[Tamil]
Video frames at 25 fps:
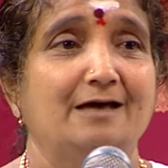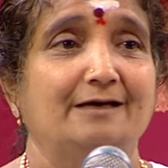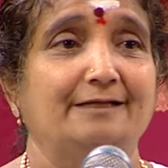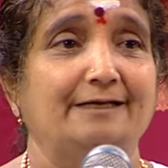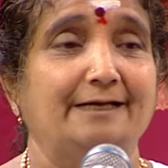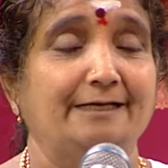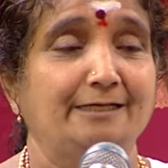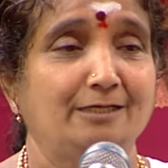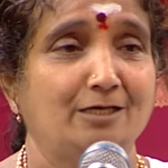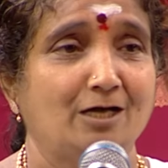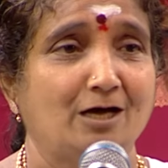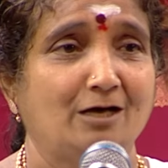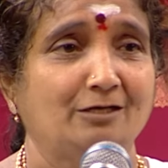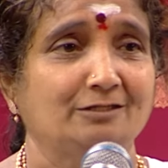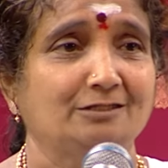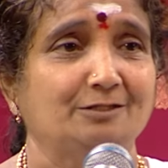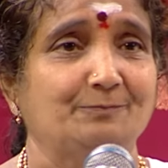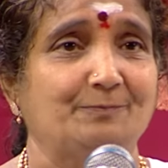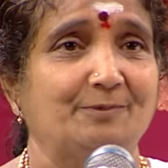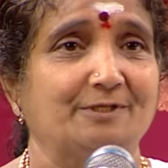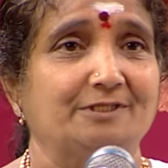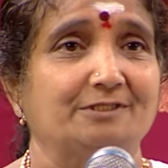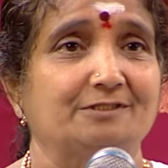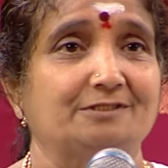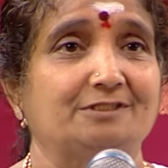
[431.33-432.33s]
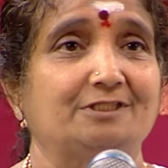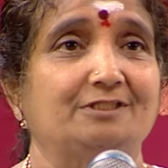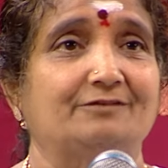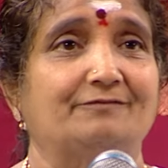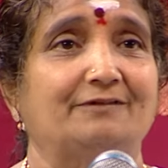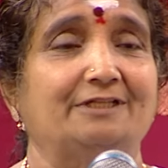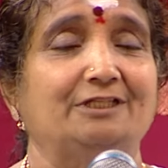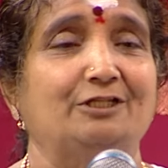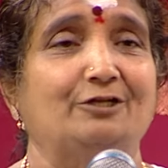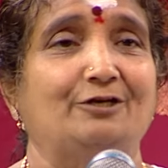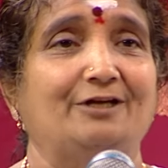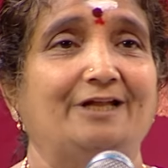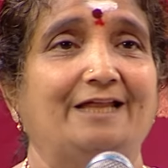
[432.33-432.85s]
ரெண்டாவது பிரதட்சிணம்
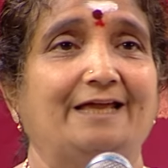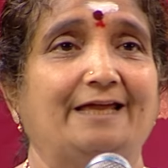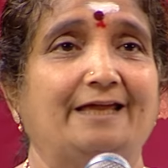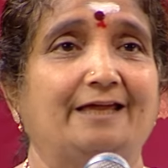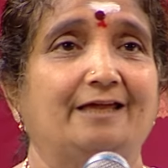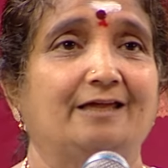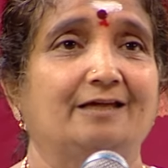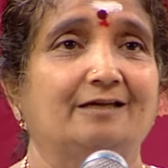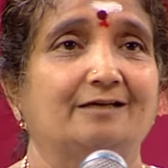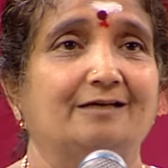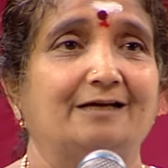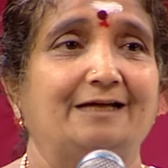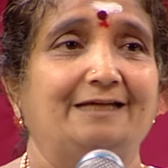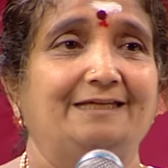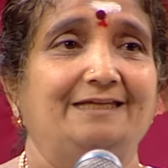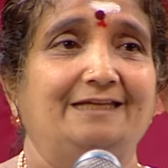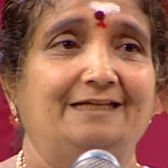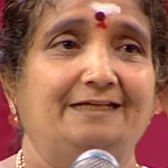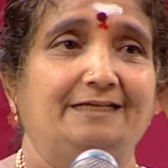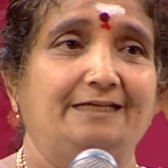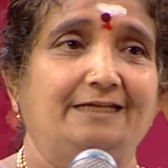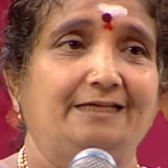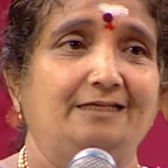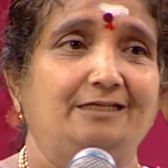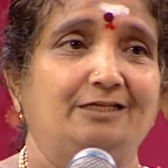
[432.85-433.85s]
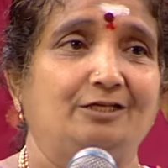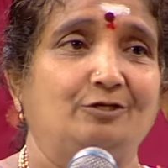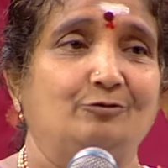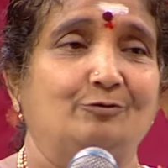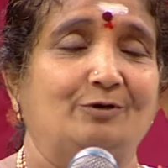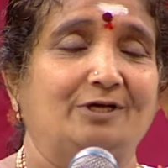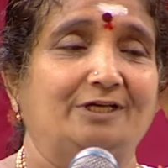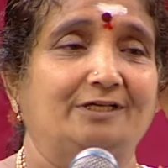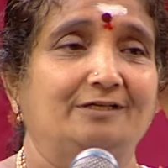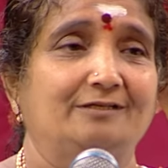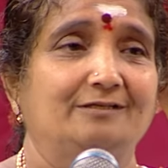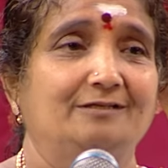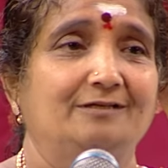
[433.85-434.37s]
வந்தோடனே கையை
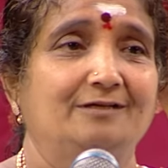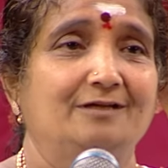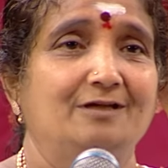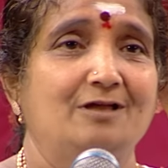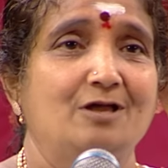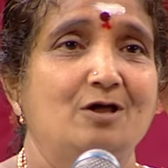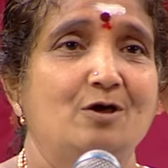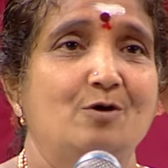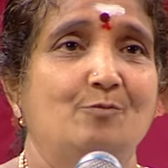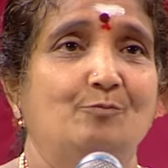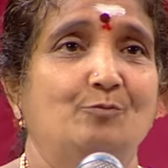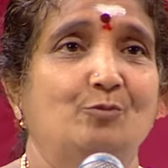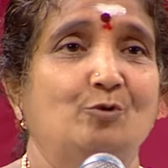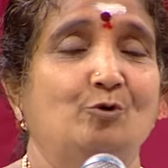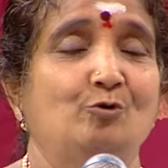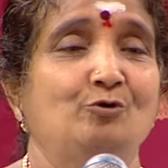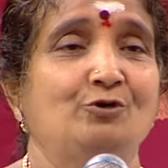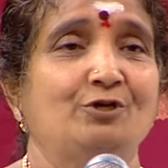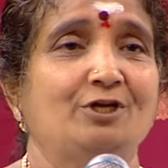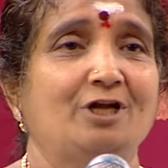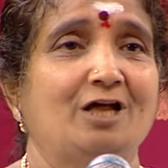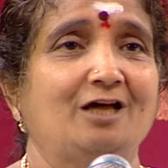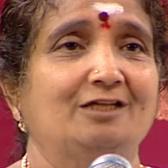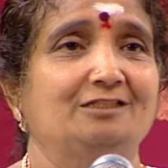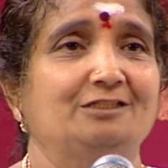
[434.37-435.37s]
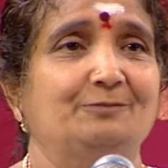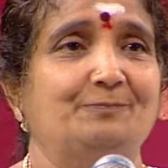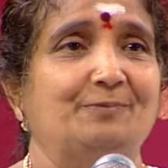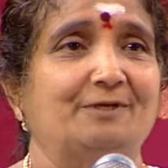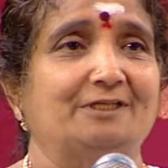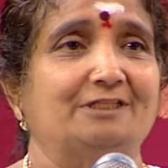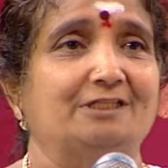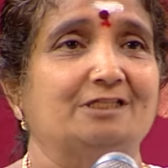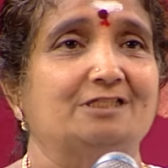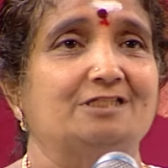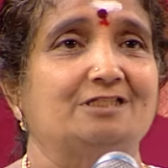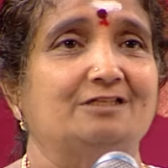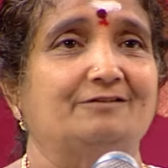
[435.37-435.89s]
நீட்டிடுவார் மூன்றாவது
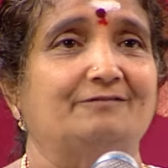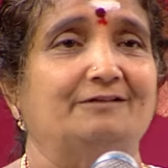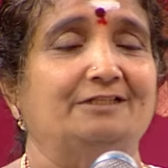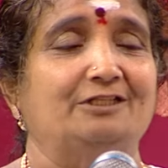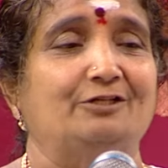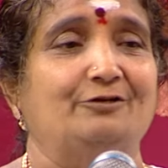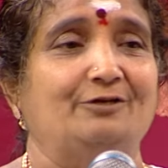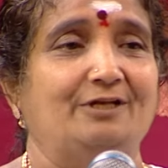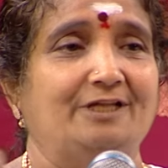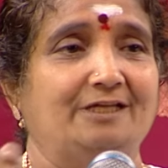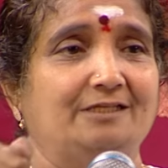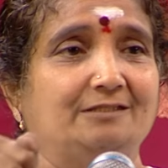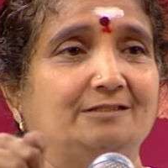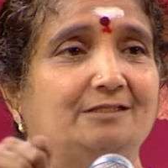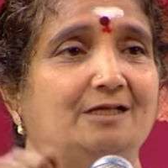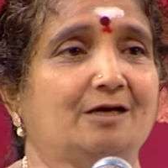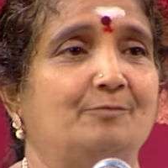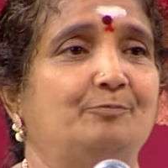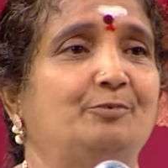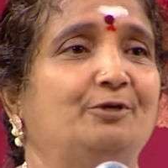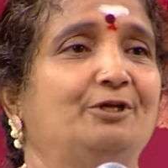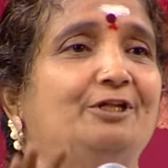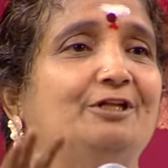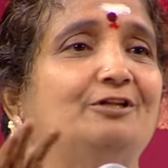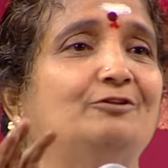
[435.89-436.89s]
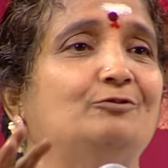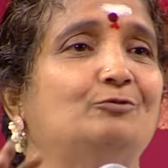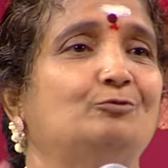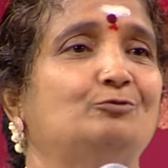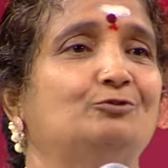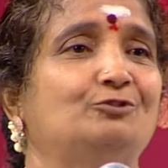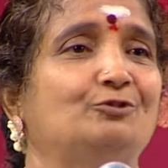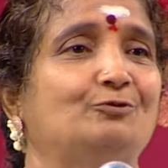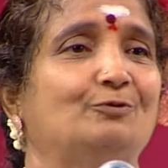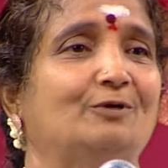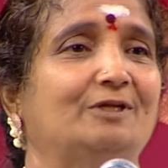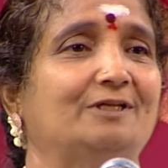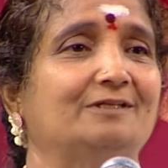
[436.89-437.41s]
பிரதட்சிணம் வந்தோடனே இந்த அப்படின்னு
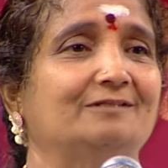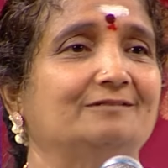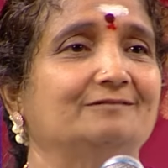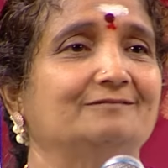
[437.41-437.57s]
கொடுத்துருவார்